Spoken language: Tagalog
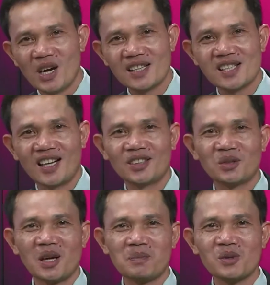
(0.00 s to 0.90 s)
sa
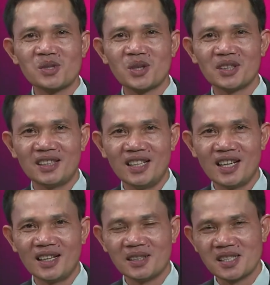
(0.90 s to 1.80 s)
aton nga pungsod
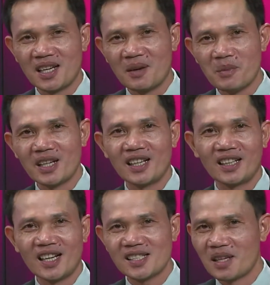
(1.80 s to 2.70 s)
uh, sa
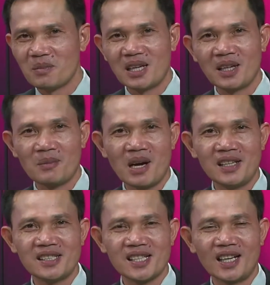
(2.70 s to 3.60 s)
Amerika, sa iban nga
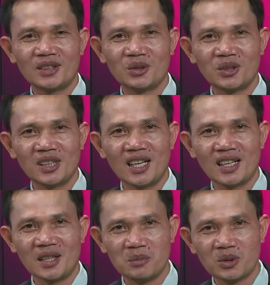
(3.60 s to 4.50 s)
bahin sa aton nga
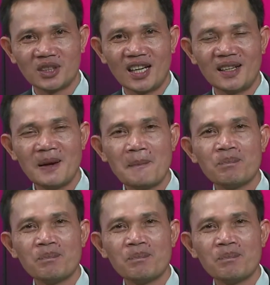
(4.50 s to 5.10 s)
kalibutan